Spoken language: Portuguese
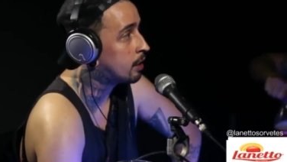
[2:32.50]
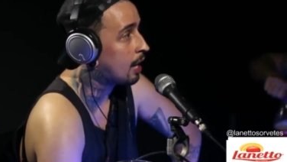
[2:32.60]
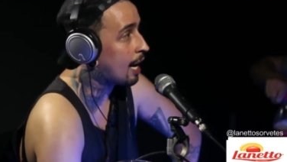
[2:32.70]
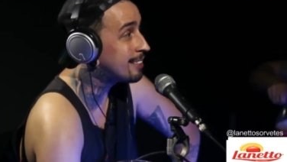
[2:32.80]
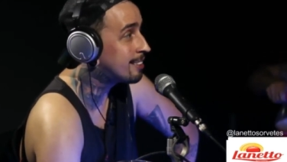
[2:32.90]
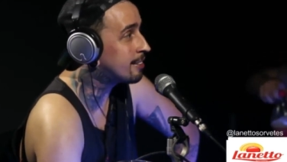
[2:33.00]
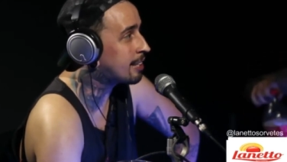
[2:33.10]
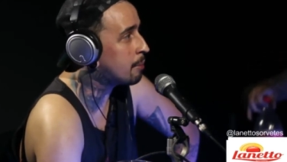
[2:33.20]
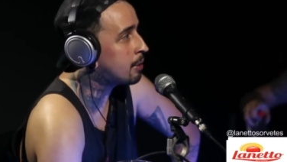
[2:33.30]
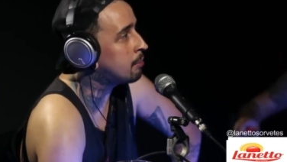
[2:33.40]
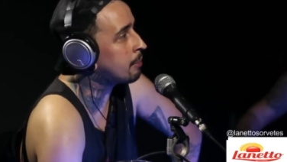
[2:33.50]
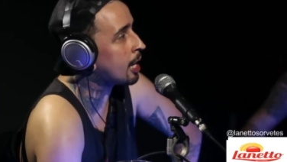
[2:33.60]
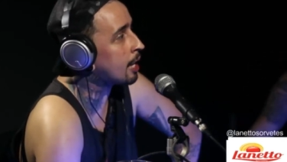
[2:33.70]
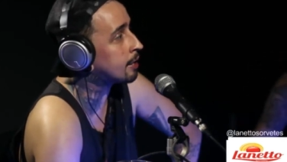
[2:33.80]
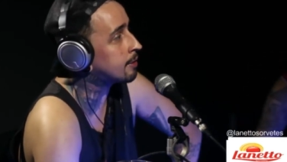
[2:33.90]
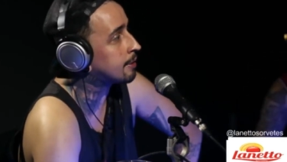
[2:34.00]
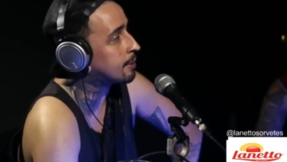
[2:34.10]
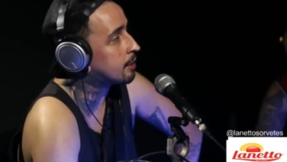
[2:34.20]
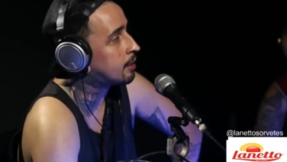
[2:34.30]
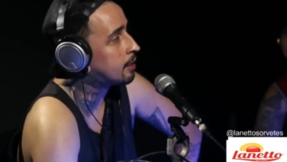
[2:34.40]
achando que é mamata.
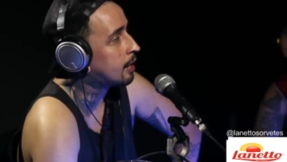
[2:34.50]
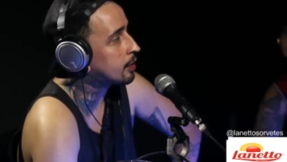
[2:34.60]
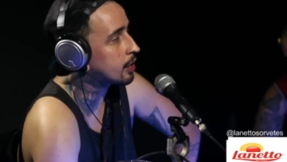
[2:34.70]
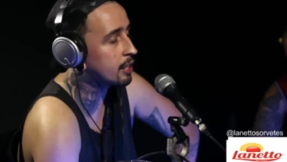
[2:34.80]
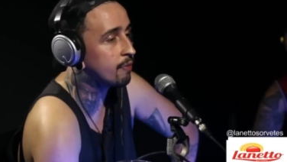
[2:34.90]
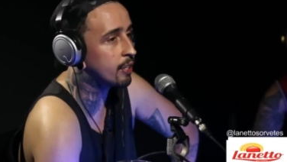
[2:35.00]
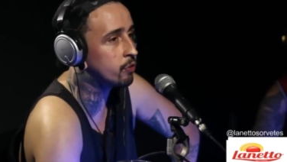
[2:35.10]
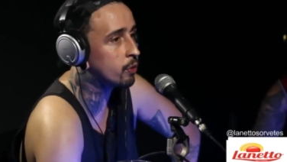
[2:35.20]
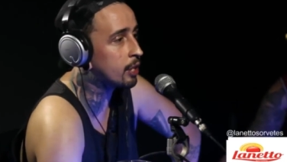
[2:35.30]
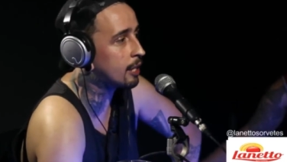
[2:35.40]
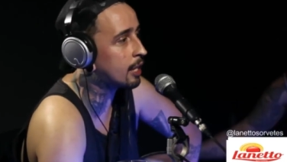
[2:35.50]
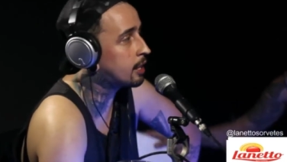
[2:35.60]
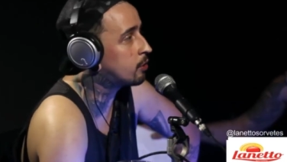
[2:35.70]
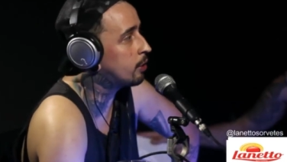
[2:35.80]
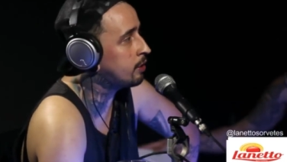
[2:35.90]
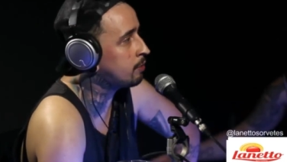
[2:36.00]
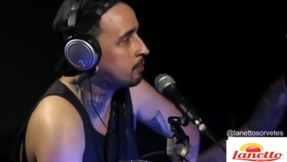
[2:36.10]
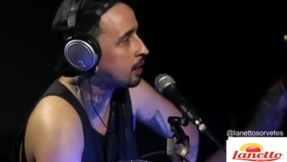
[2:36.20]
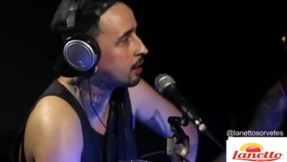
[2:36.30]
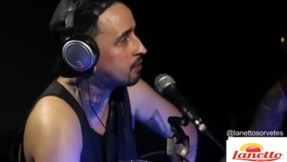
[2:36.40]
Achando que vai estourar daqui dois
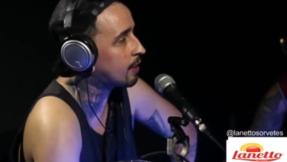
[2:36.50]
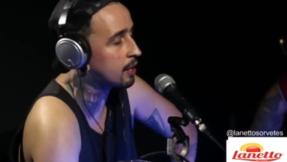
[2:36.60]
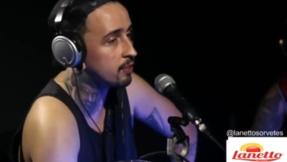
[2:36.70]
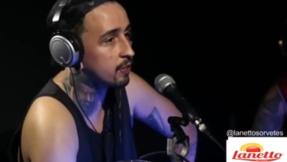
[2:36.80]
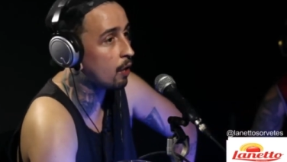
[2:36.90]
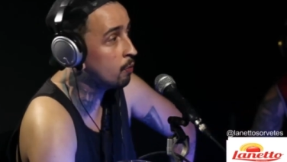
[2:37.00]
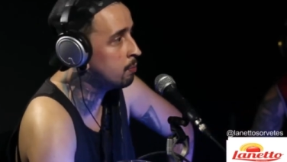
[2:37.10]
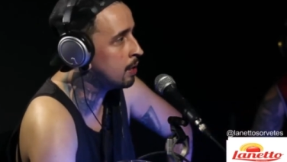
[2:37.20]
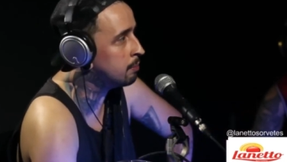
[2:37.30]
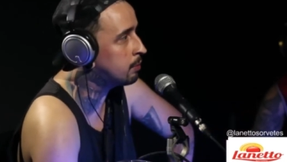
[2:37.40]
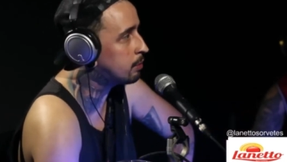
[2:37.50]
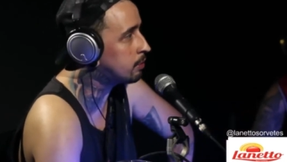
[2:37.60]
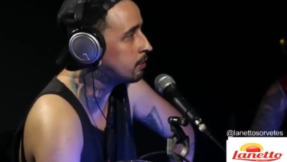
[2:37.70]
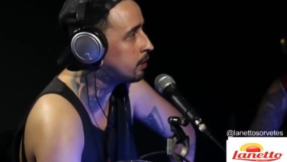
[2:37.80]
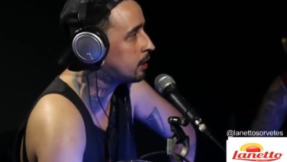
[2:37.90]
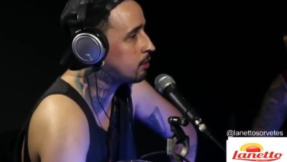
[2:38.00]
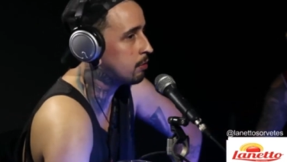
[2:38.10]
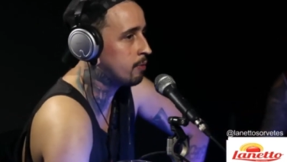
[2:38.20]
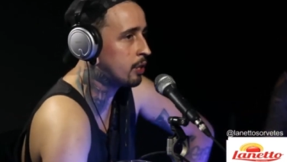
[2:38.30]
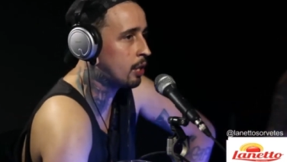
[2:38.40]
meses, vai lançar uma música e
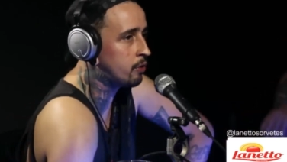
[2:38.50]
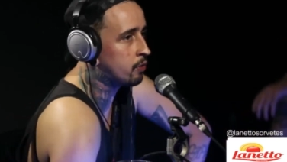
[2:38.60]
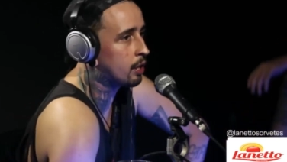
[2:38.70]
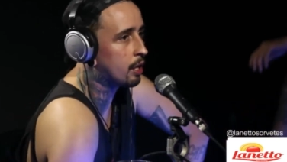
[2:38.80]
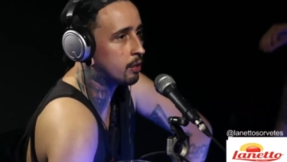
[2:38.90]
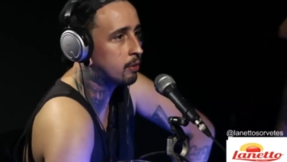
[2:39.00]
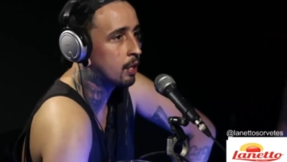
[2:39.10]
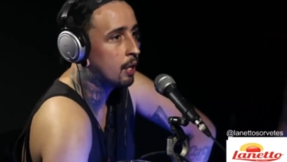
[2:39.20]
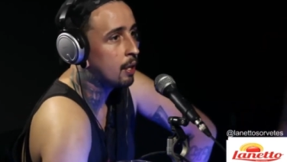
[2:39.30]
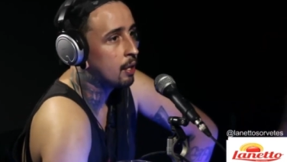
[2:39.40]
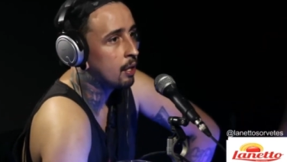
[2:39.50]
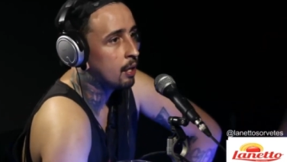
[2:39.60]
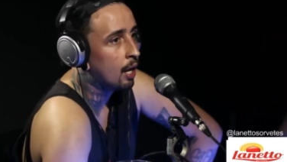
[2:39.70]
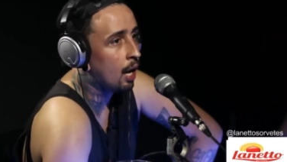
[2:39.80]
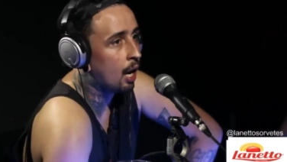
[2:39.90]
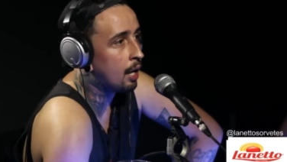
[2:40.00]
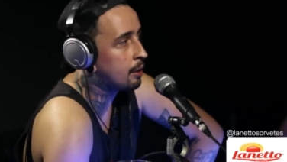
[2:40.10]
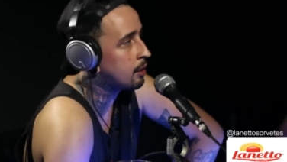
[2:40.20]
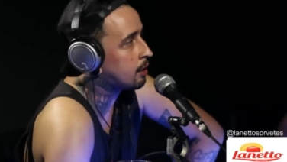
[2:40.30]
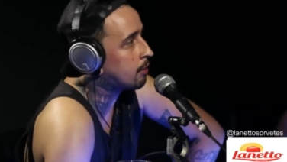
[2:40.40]
tudo vai dar certo. É chão. Foi o tempo,
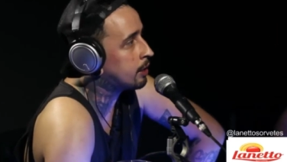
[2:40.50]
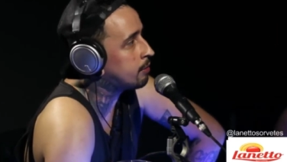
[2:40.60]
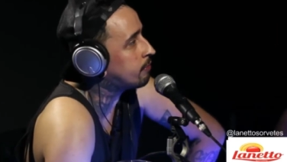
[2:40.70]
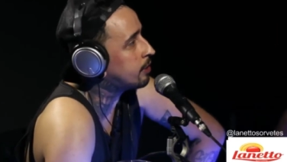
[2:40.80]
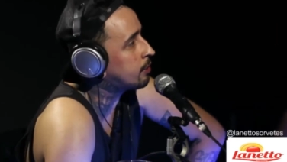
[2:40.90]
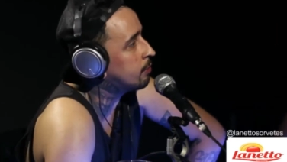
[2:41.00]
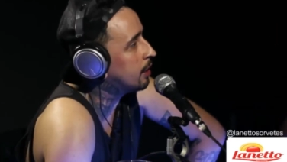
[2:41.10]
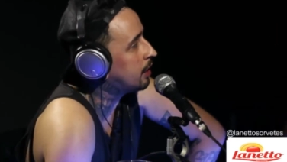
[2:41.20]
aí quando vira o